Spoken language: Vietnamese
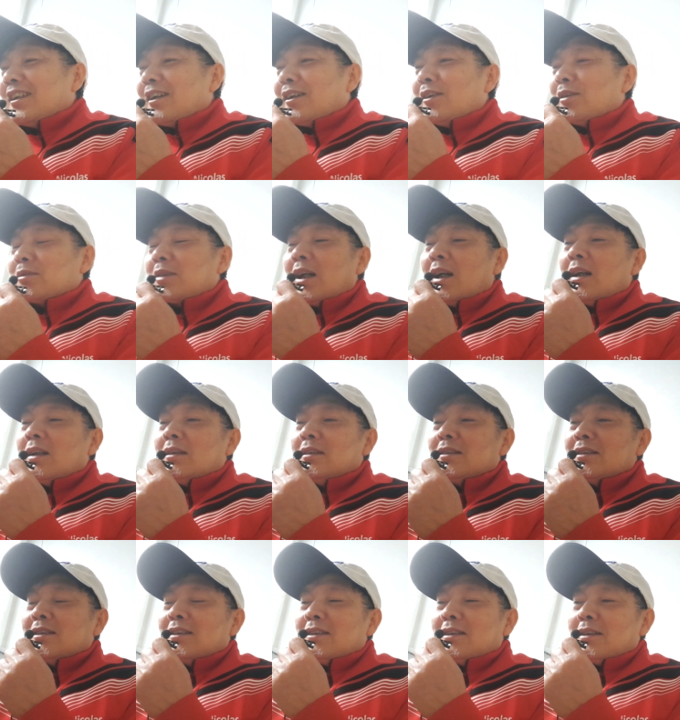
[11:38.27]
ok
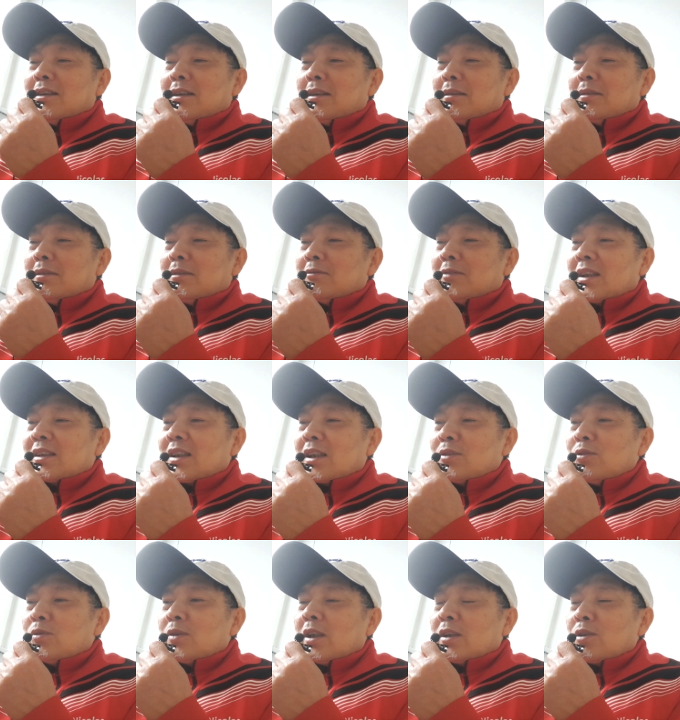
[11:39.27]
vá sát
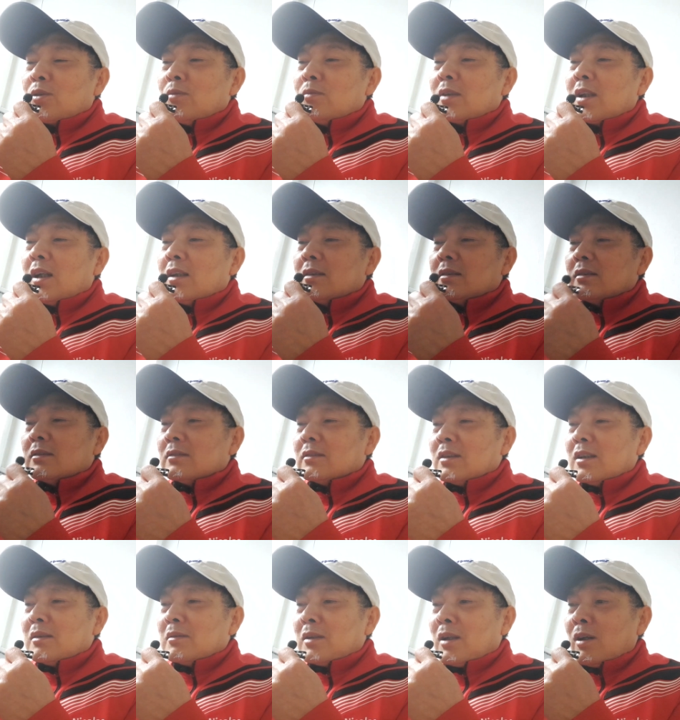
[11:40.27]
đu kê trúng kênh
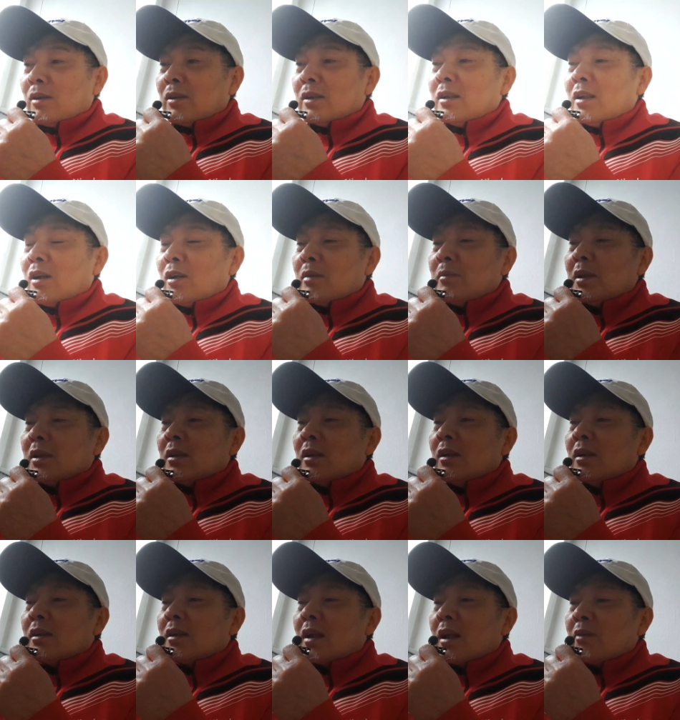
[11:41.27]
hỏi hỏi bình
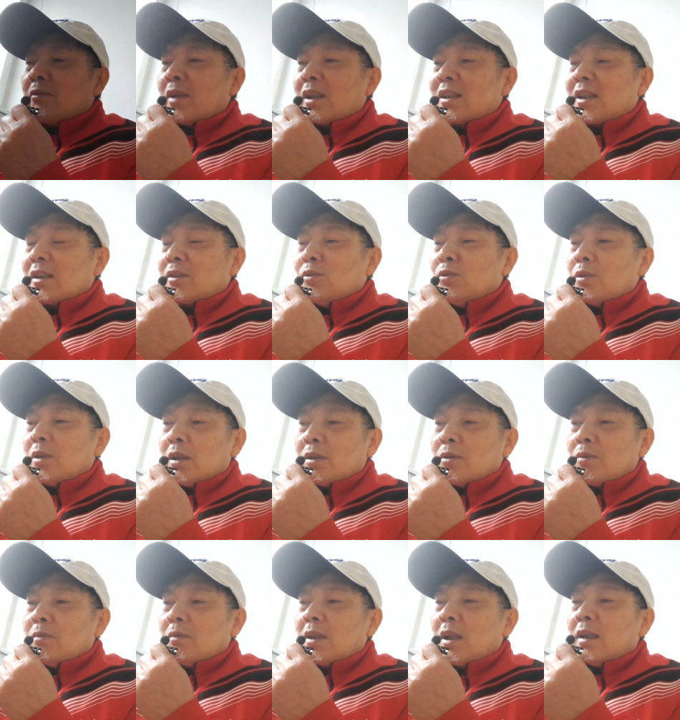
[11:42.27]
thường đó nha vá sát đu kê
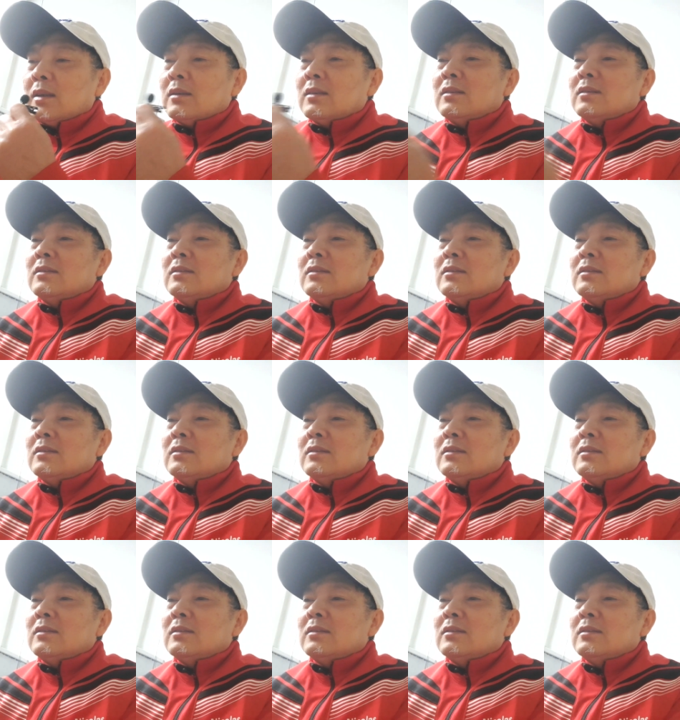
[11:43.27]
trúng kênh